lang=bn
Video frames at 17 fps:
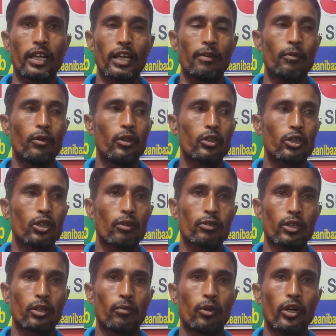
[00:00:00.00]
এবং সব
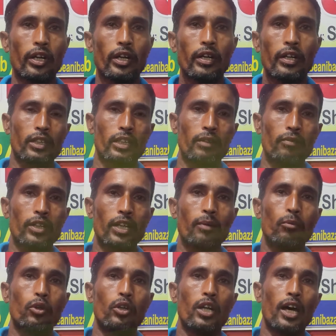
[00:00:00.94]
সময় টিমকে
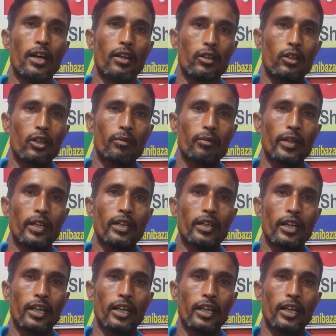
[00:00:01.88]
মূল্যায়ন করবেন